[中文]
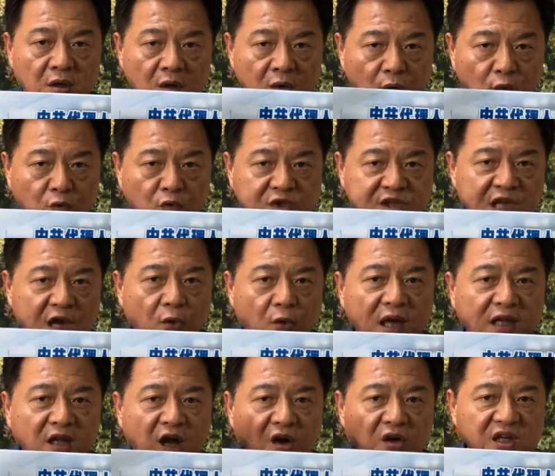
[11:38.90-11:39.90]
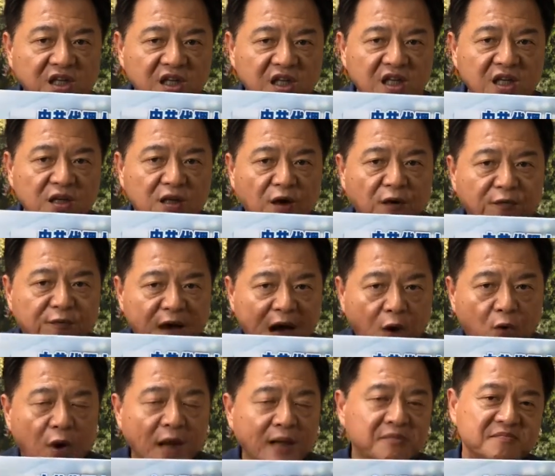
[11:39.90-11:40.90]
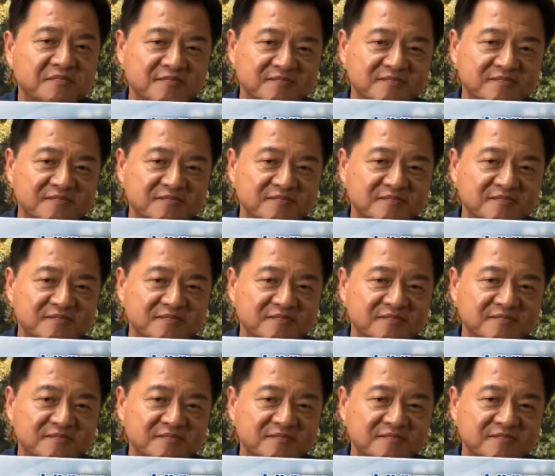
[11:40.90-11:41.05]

五千万到一亿的罚款。